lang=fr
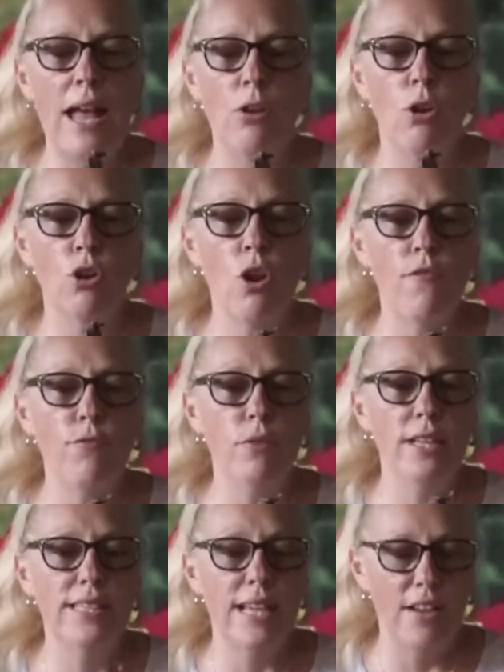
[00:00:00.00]
Alors quand vous
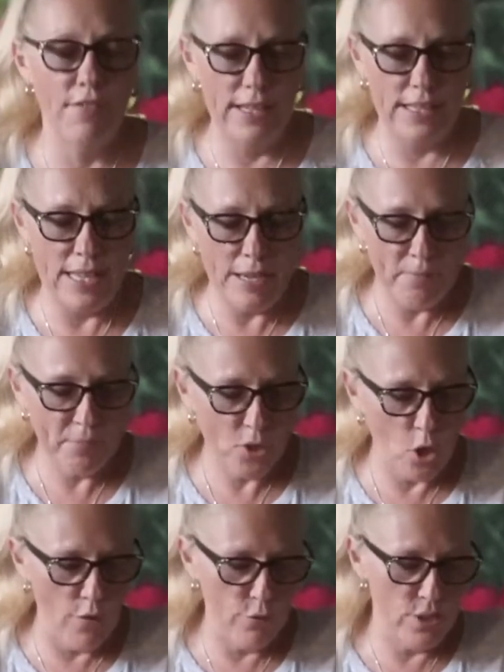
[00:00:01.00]
les travaillez,
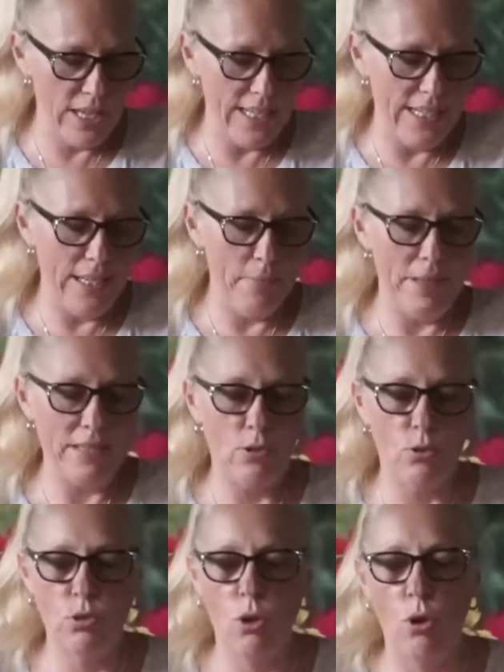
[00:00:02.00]
quand vous allez les
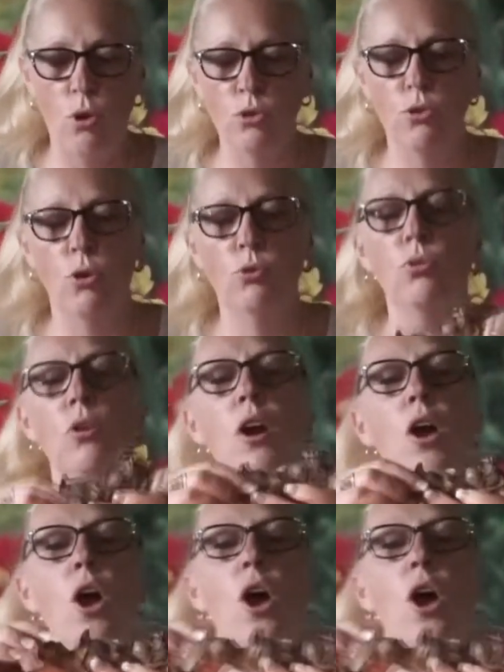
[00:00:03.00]
mettre dans, l'eau,